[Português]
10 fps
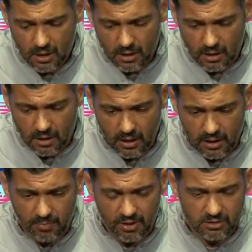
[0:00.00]
eh, é
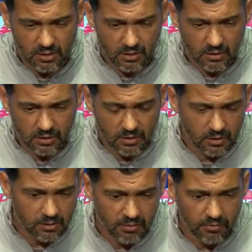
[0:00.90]
capaz de ter
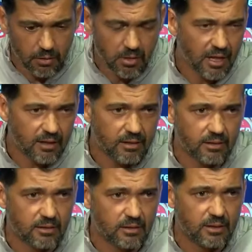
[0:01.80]
eh, uma variabilidade
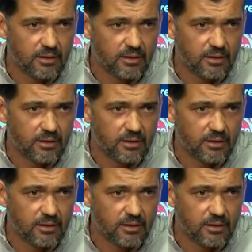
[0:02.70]
eh,